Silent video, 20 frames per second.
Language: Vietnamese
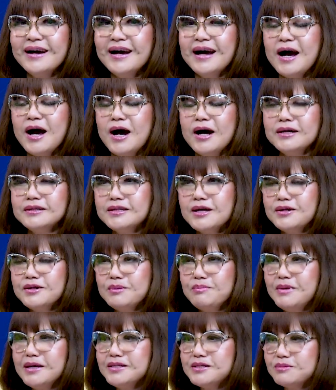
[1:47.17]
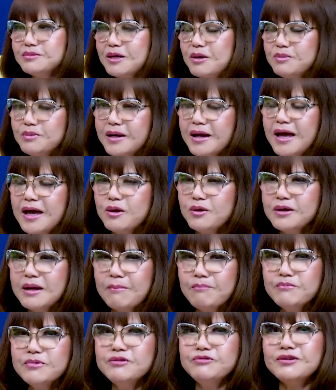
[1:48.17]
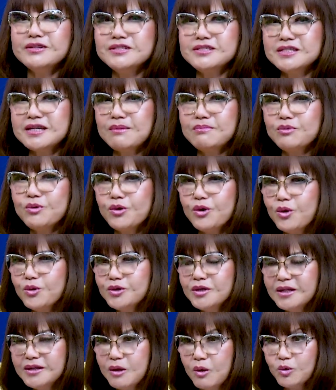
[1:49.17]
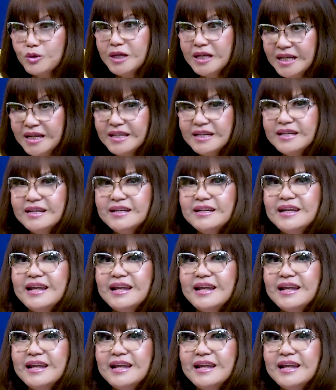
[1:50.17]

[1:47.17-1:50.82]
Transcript: Ơn ờ, thơ được biết trong thống kê có 50% của hôn nhân đầu tiên á,